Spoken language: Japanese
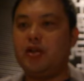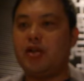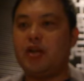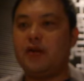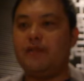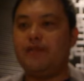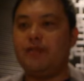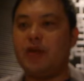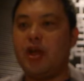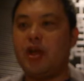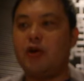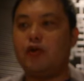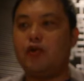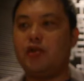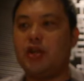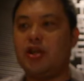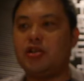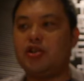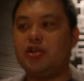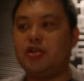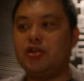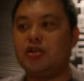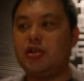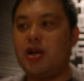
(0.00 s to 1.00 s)
理、結構
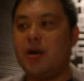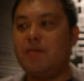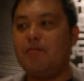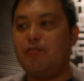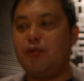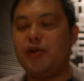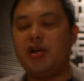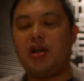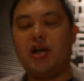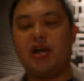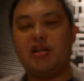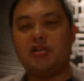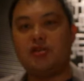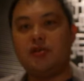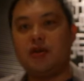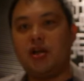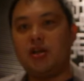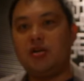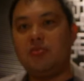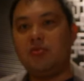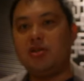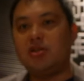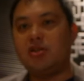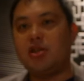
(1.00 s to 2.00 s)
ね、中華っぽい感じ
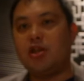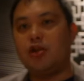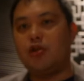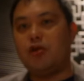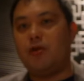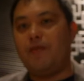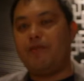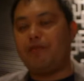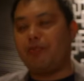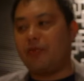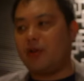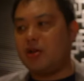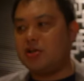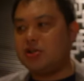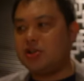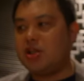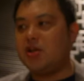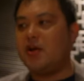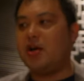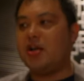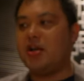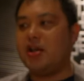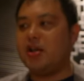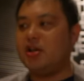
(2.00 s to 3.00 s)
はありますけど、
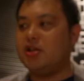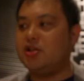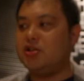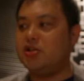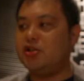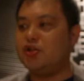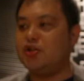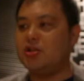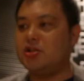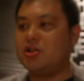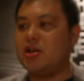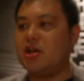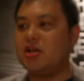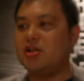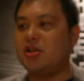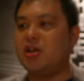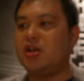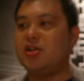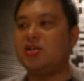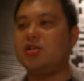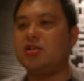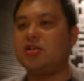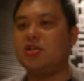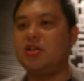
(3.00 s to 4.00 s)
癖はね、比較
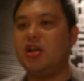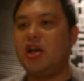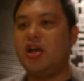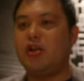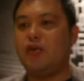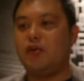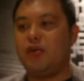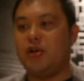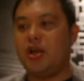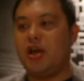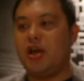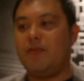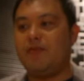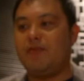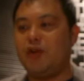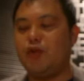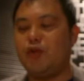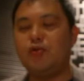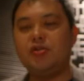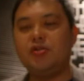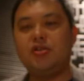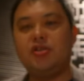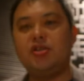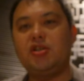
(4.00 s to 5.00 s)
的少ないので、
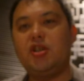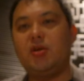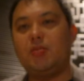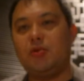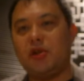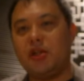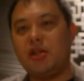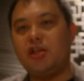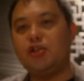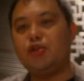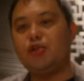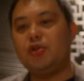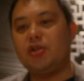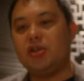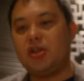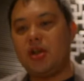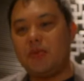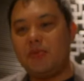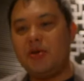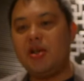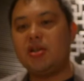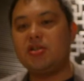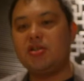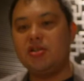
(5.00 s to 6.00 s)
日本人でもね、非常に
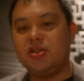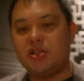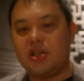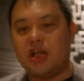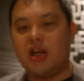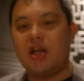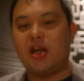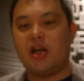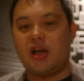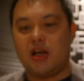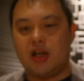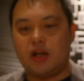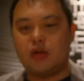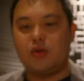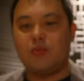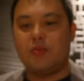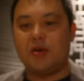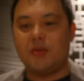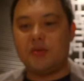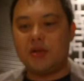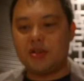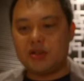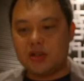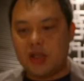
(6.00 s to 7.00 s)
食べやすいんじゃないかなと
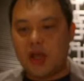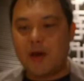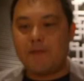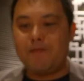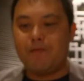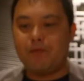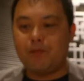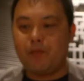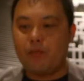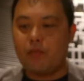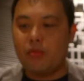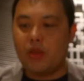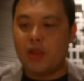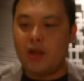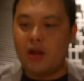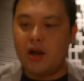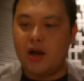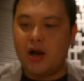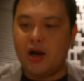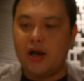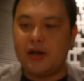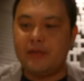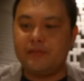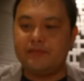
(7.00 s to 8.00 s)
思いますね。
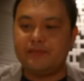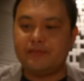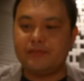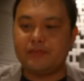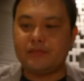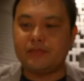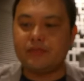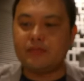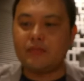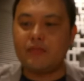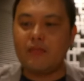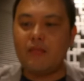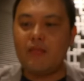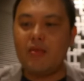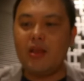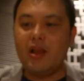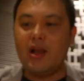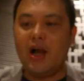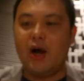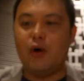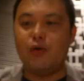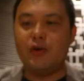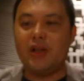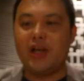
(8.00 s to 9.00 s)
はい。
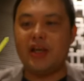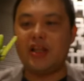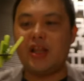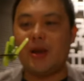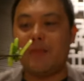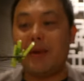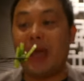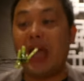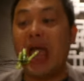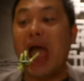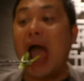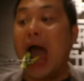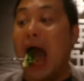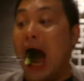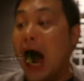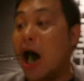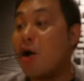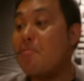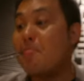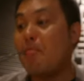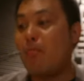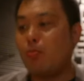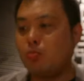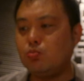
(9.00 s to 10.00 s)
青菜炒め。
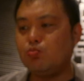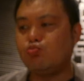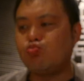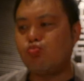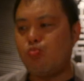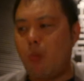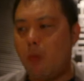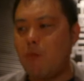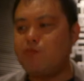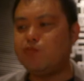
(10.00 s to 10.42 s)
うん。うまっ。